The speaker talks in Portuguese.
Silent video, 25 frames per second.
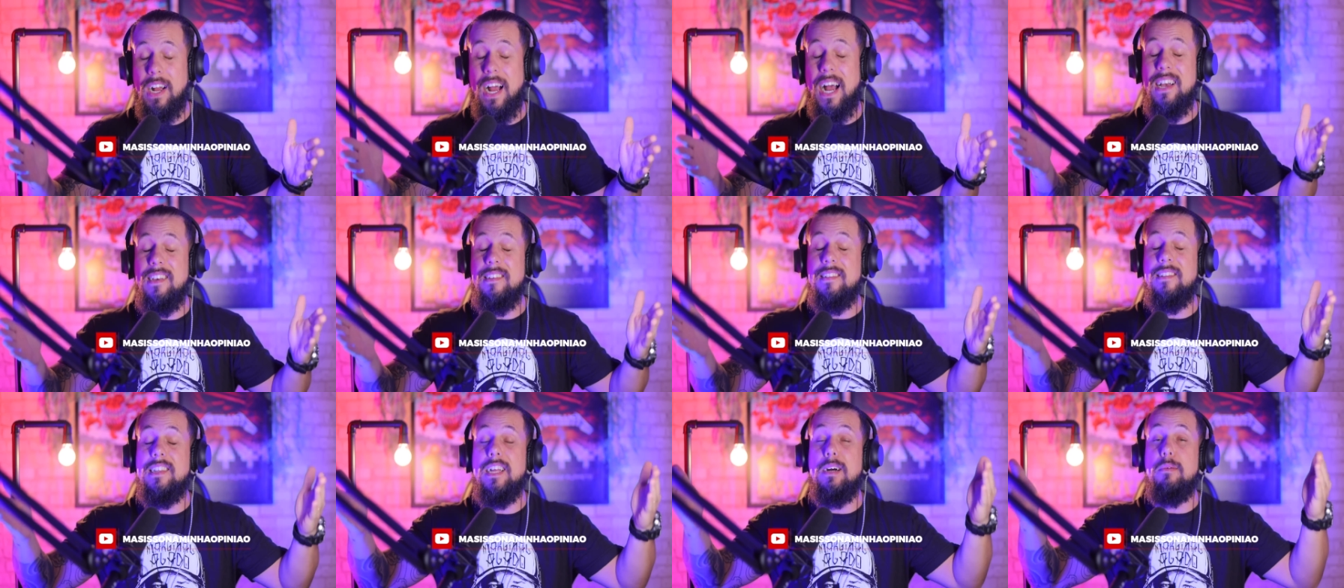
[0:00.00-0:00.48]

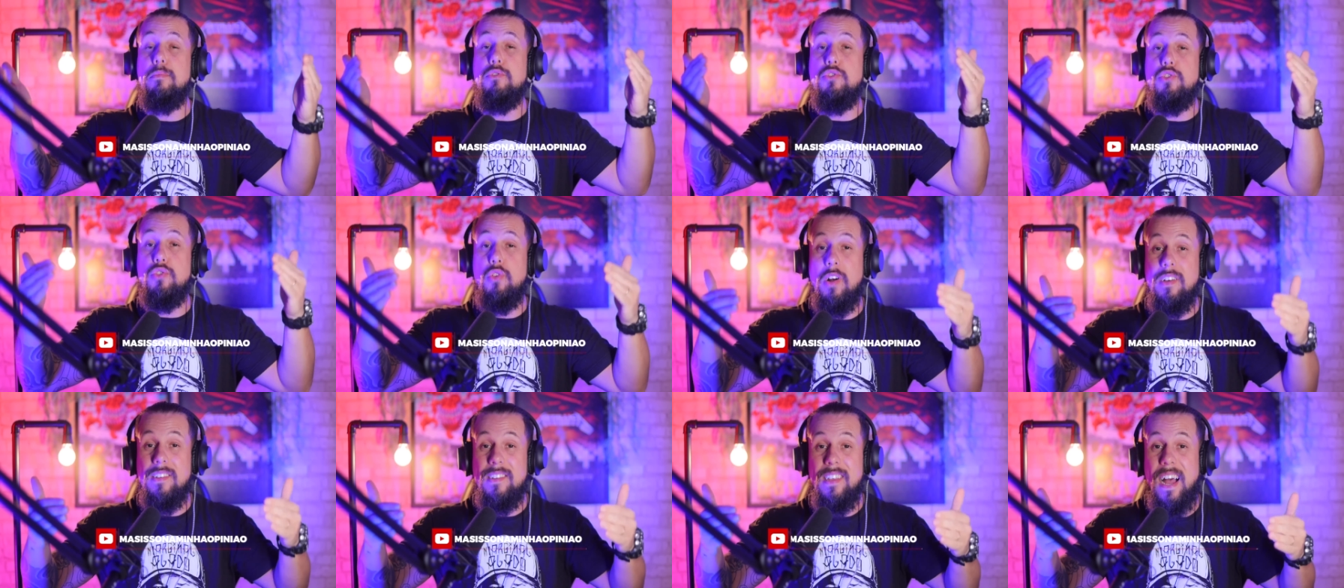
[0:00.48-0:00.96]
cá
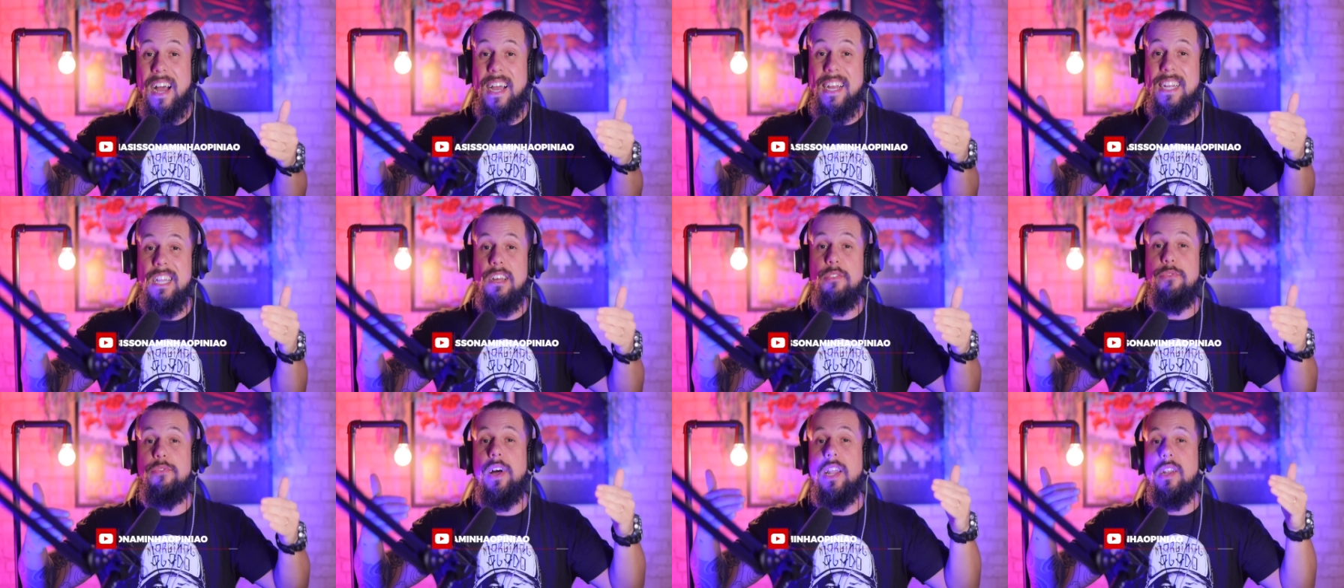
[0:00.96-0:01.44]
estamos nós
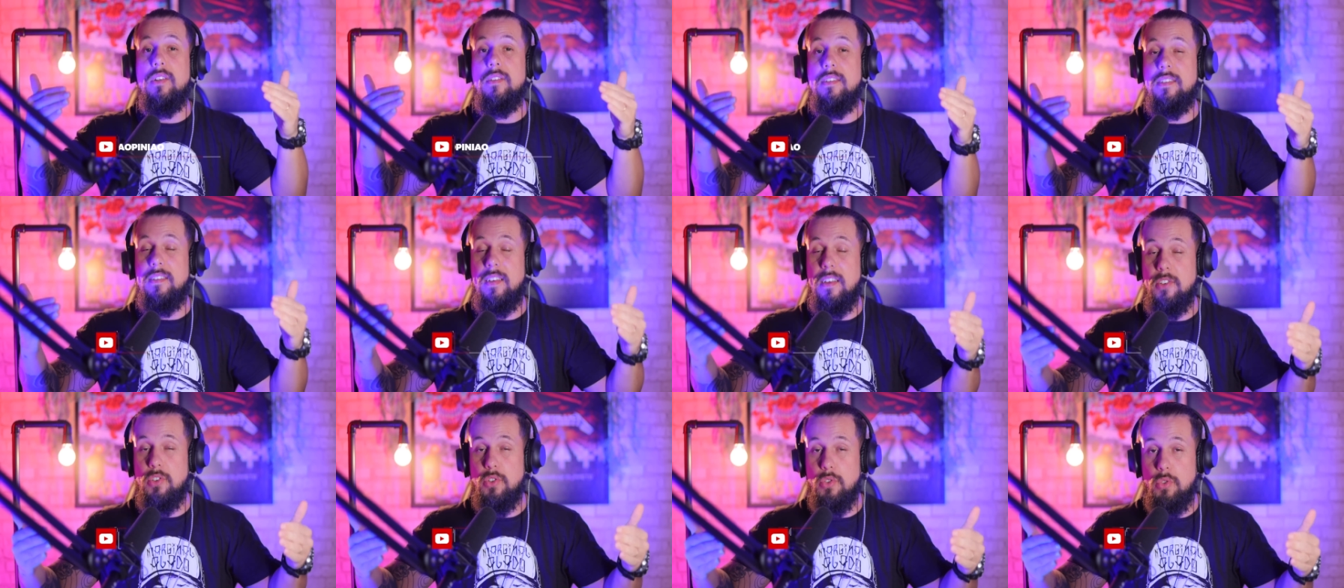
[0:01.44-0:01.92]
ainda falando
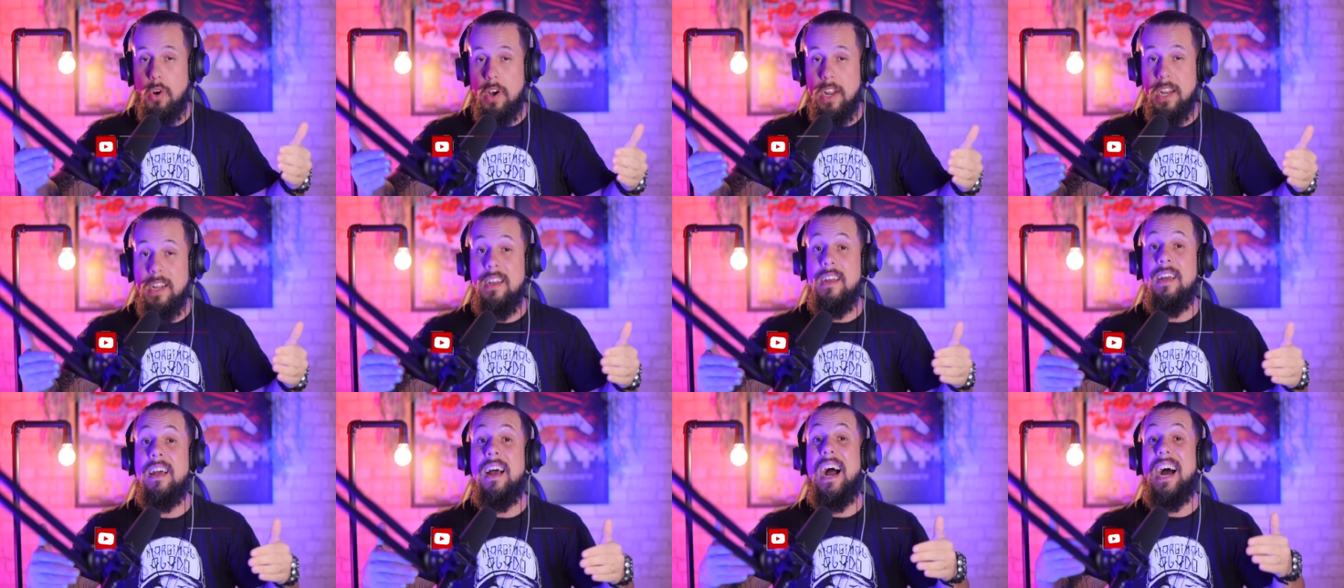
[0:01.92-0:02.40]
dessa
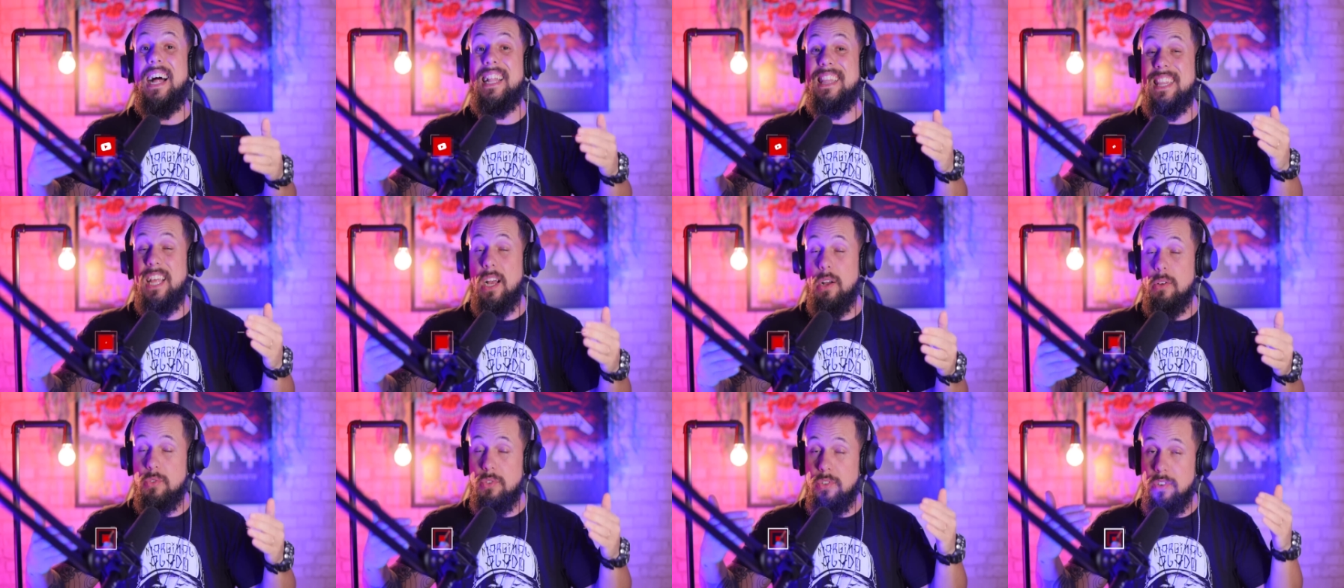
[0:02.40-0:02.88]
história
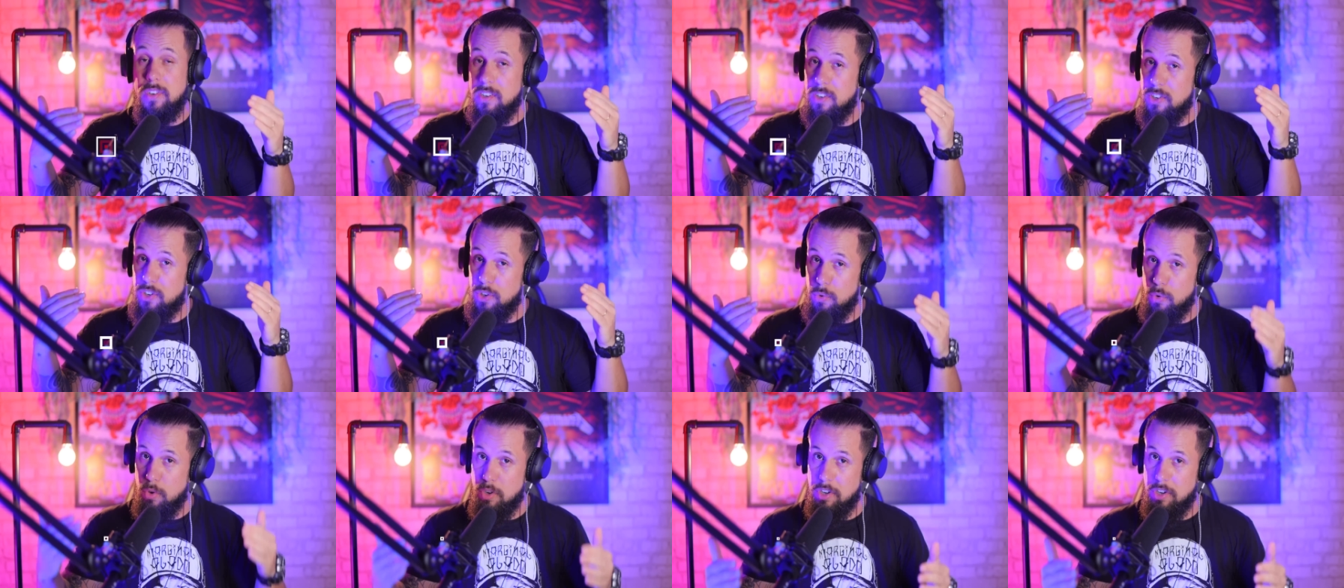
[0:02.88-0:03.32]
até os dias de